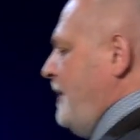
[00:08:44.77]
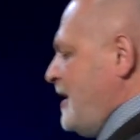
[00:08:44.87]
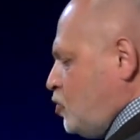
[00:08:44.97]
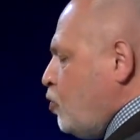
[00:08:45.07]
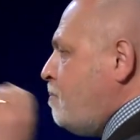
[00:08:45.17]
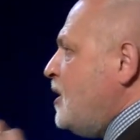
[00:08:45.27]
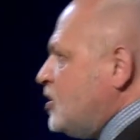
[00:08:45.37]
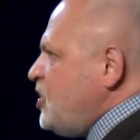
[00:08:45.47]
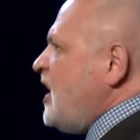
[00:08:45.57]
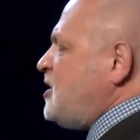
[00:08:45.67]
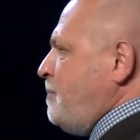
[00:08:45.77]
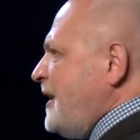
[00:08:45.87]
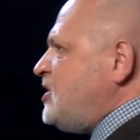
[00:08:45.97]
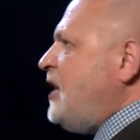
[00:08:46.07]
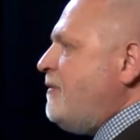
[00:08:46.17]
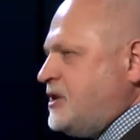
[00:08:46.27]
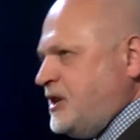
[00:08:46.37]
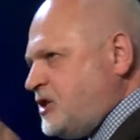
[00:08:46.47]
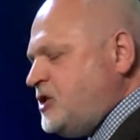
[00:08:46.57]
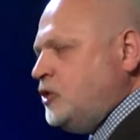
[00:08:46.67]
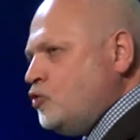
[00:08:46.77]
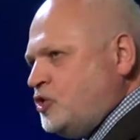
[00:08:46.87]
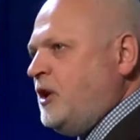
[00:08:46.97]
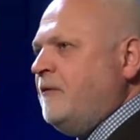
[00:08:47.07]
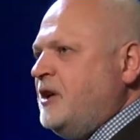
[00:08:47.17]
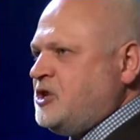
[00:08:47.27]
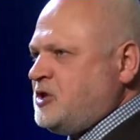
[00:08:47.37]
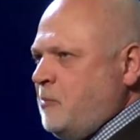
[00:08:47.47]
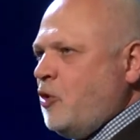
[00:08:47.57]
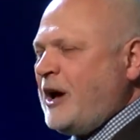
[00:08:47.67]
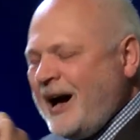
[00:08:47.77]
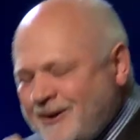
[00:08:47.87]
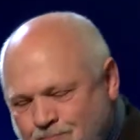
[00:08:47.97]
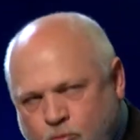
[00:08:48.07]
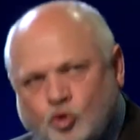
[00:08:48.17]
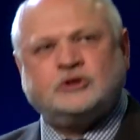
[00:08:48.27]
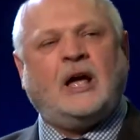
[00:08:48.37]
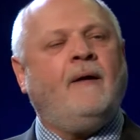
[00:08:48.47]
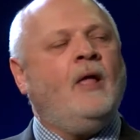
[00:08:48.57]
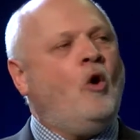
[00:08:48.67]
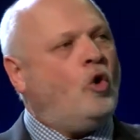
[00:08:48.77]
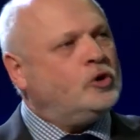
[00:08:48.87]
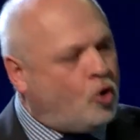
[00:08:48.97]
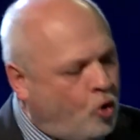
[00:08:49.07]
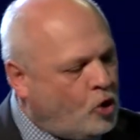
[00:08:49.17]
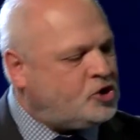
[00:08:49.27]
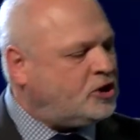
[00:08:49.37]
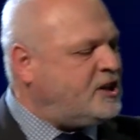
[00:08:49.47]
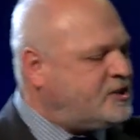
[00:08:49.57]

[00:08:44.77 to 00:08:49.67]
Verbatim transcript: наступил час прославиться Сыну Человеческому, как будто Он хочет